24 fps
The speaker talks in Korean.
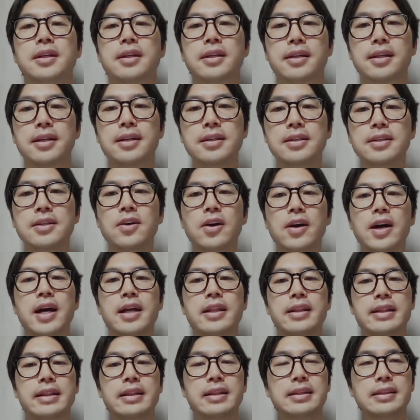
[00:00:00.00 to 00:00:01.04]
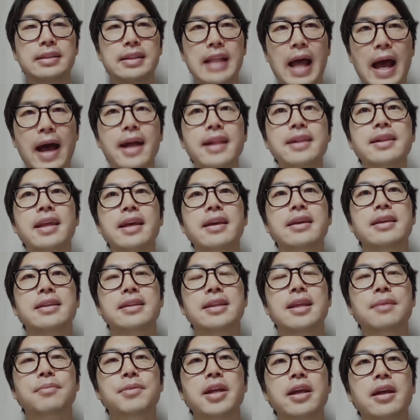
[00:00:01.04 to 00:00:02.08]
근거가 나한테 있기
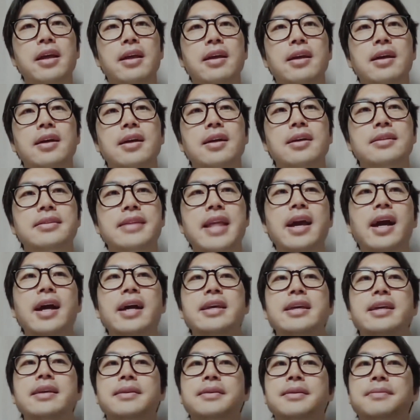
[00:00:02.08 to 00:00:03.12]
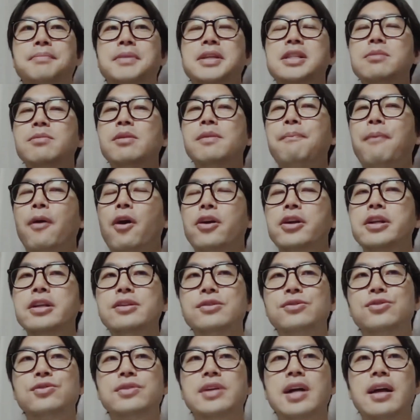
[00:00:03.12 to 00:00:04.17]
때문에 내가 이 믿음을 버리는
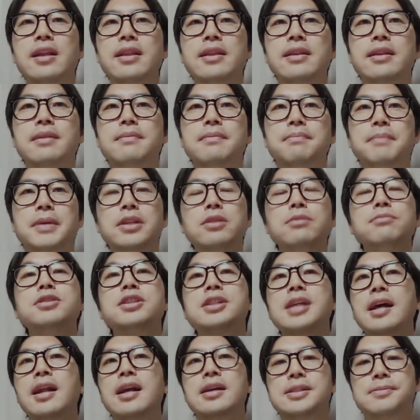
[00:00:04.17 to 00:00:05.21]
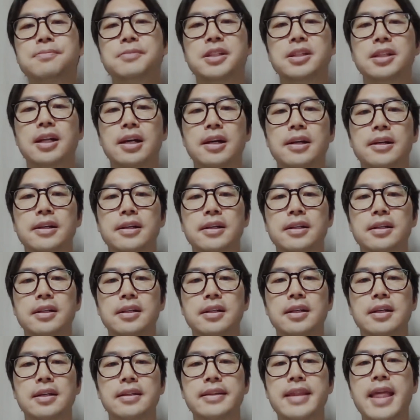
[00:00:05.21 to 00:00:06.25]
순간 믿음도 사라집니다.
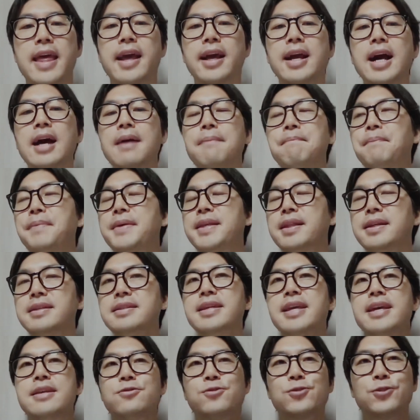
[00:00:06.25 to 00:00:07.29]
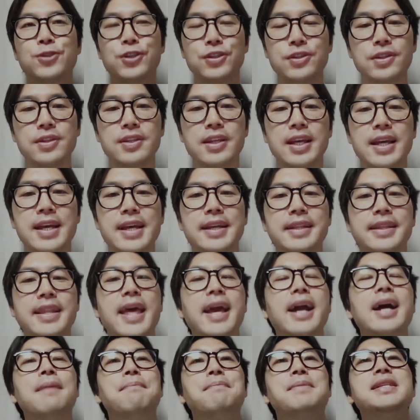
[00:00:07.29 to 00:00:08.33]
내가 믿은 예수는
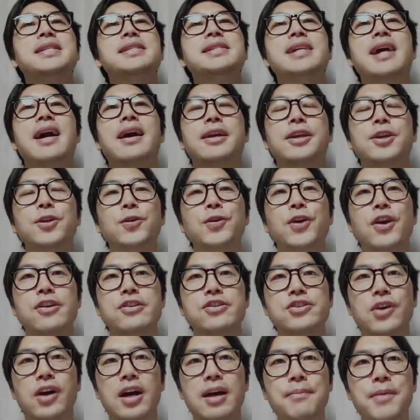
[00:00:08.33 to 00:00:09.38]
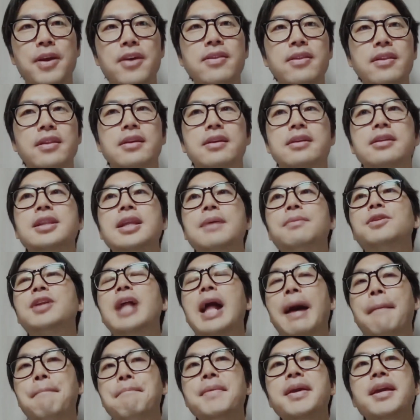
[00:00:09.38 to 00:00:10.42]
내가 믿지 않기로 결정하면 그때부터
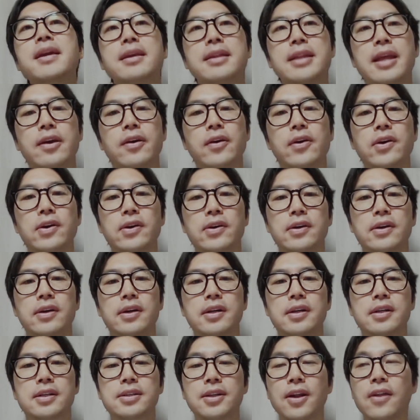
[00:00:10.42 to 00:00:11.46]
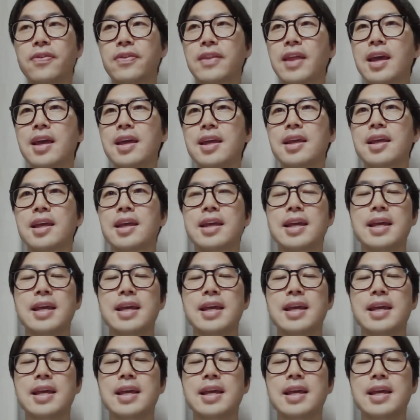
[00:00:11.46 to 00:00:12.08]
안 믿게 돼요. 그런데